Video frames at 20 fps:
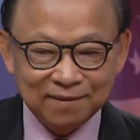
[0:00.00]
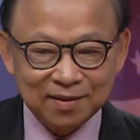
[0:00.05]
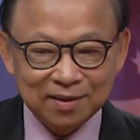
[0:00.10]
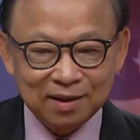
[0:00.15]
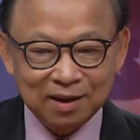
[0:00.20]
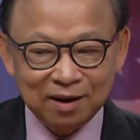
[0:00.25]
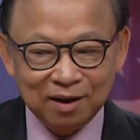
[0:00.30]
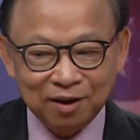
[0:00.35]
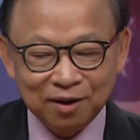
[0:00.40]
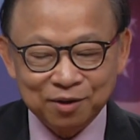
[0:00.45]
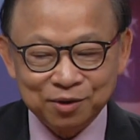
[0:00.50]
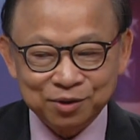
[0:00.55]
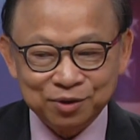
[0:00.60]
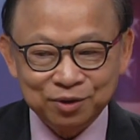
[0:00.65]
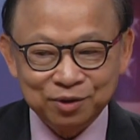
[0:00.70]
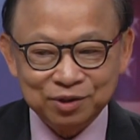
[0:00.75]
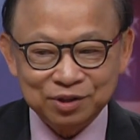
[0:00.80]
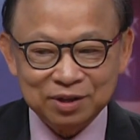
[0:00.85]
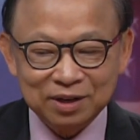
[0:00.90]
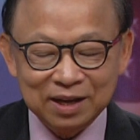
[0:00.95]
Hello,
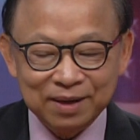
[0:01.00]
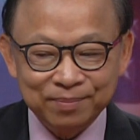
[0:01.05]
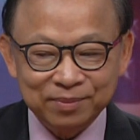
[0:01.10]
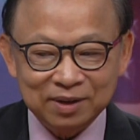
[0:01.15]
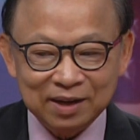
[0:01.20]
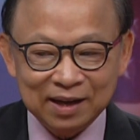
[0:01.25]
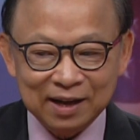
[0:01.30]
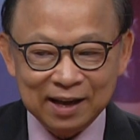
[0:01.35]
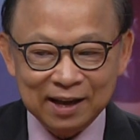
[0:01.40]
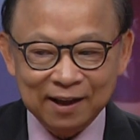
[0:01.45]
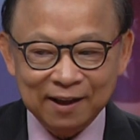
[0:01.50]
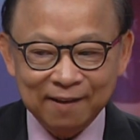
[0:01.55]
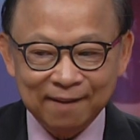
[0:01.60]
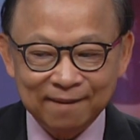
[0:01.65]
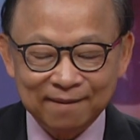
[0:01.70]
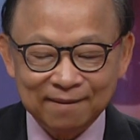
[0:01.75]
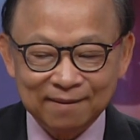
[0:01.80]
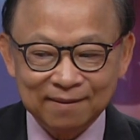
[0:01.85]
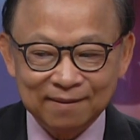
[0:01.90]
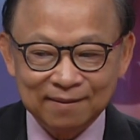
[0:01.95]
tôi luật sư Liêm, tôi nghe đây.
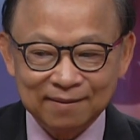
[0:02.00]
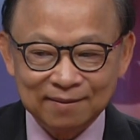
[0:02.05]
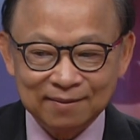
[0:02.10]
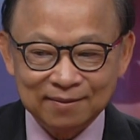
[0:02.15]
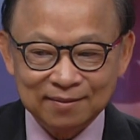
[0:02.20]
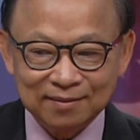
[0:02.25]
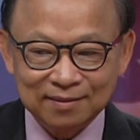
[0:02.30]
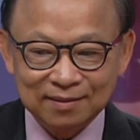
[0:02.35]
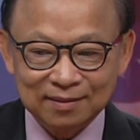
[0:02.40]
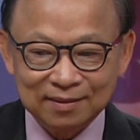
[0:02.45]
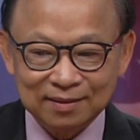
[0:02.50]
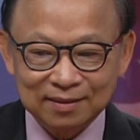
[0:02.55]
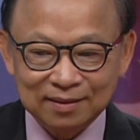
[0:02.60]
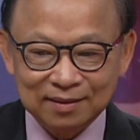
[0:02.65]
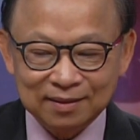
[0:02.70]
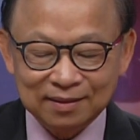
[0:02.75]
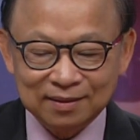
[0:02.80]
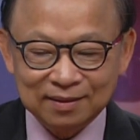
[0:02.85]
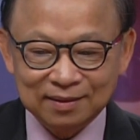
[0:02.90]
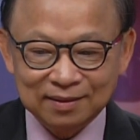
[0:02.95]
Dạ, luật
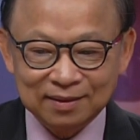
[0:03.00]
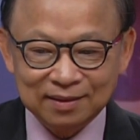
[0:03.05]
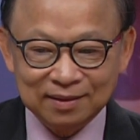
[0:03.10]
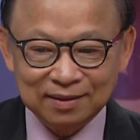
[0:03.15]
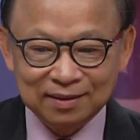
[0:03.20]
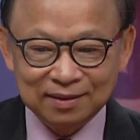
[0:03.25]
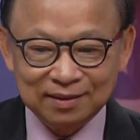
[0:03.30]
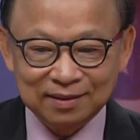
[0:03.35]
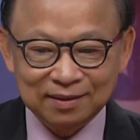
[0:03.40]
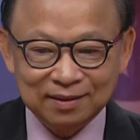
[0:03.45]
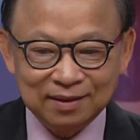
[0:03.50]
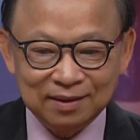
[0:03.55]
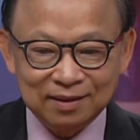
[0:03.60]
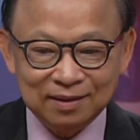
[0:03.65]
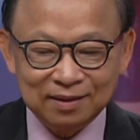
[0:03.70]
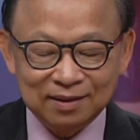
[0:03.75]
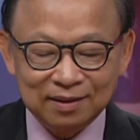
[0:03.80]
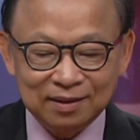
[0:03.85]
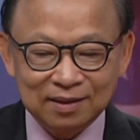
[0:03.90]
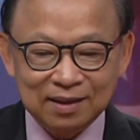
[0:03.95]
sư, hello, luật sư.
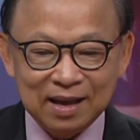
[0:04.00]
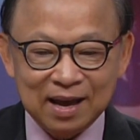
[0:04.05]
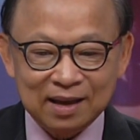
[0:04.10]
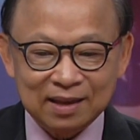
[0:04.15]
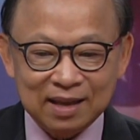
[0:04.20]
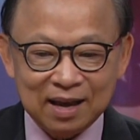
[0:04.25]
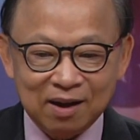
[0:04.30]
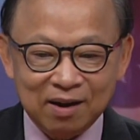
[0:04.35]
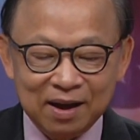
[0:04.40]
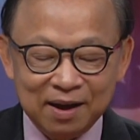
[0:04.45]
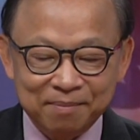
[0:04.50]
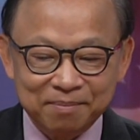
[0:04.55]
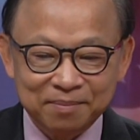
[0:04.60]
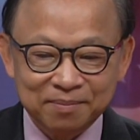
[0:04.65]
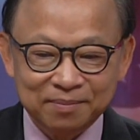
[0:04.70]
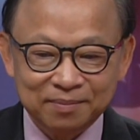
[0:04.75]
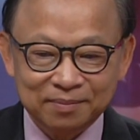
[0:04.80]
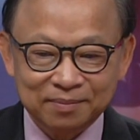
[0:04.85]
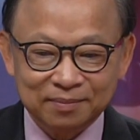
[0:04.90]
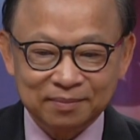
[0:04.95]
Dạ, chào em.
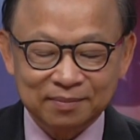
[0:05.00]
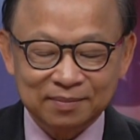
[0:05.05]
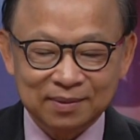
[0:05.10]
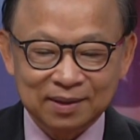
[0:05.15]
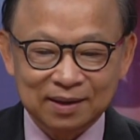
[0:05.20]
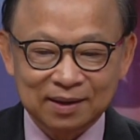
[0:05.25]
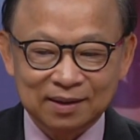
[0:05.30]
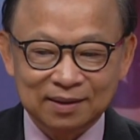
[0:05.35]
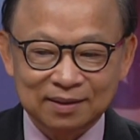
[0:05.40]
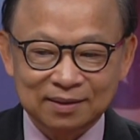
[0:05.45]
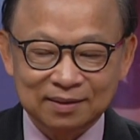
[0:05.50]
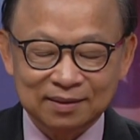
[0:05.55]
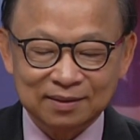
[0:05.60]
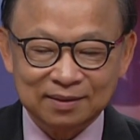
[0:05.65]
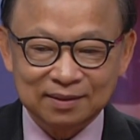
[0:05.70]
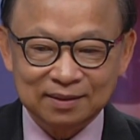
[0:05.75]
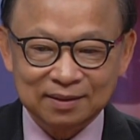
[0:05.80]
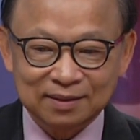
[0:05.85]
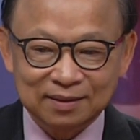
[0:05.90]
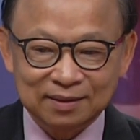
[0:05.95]
Dạ.
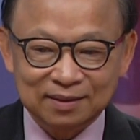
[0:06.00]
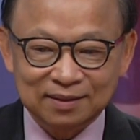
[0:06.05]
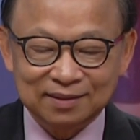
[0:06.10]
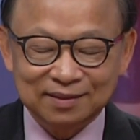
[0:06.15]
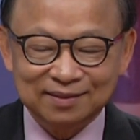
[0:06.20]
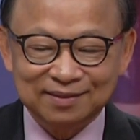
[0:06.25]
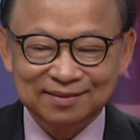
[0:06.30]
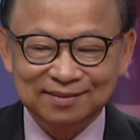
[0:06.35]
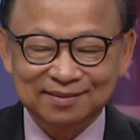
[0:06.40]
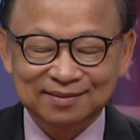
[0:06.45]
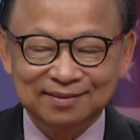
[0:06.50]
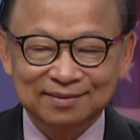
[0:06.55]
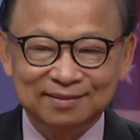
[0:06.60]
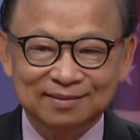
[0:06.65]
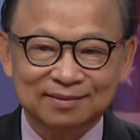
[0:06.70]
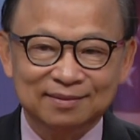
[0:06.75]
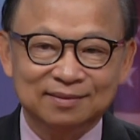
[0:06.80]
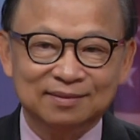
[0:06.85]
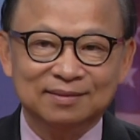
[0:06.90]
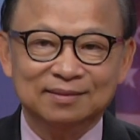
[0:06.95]
Dạ. À, luật
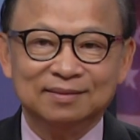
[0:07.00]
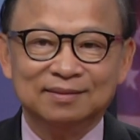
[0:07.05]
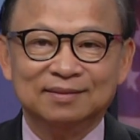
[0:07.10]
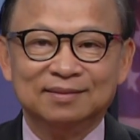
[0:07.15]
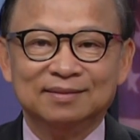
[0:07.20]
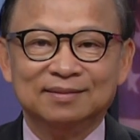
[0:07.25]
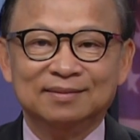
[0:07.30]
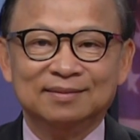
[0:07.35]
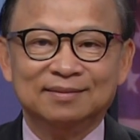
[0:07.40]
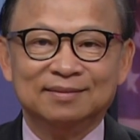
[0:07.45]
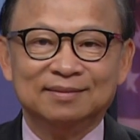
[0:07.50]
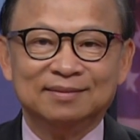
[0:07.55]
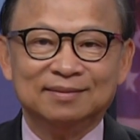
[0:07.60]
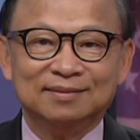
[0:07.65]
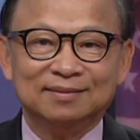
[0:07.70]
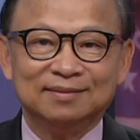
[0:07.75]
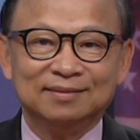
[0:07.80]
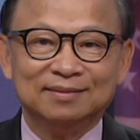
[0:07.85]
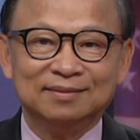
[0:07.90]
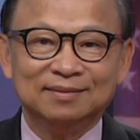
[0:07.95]
sư ơi, tôi
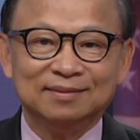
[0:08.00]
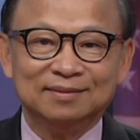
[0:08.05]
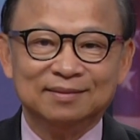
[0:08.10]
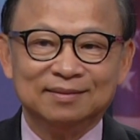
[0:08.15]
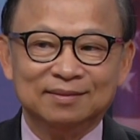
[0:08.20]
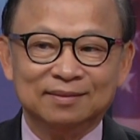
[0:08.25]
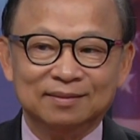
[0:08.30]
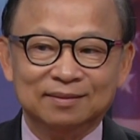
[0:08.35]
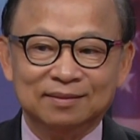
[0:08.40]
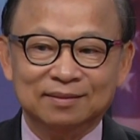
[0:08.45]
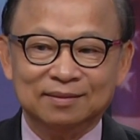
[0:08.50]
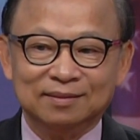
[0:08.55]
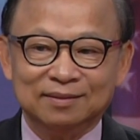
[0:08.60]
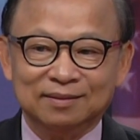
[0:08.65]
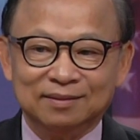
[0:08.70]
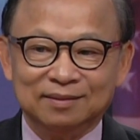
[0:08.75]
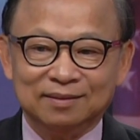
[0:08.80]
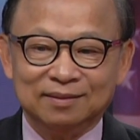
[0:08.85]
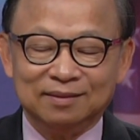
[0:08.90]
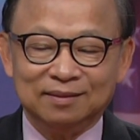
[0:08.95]
nãy tôi nói nửa chừng đó luật
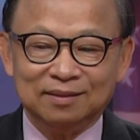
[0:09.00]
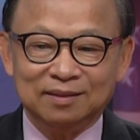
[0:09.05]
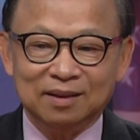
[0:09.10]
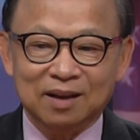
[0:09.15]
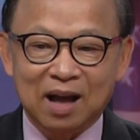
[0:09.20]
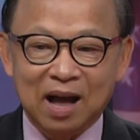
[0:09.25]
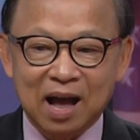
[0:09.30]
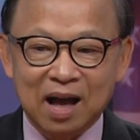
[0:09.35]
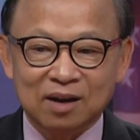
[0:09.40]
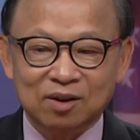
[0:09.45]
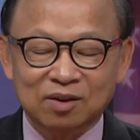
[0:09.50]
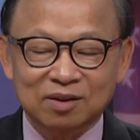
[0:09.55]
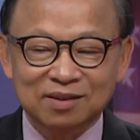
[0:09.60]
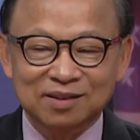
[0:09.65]
sư. À, nói.